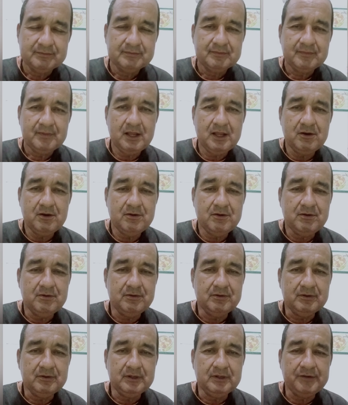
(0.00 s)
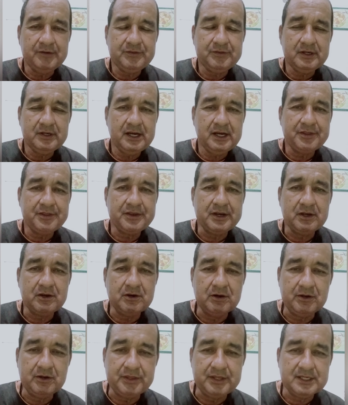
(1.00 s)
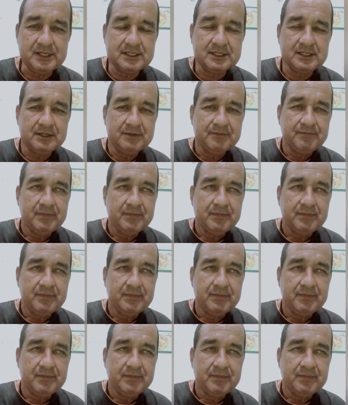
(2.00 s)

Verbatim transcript: Now, after gathering all this,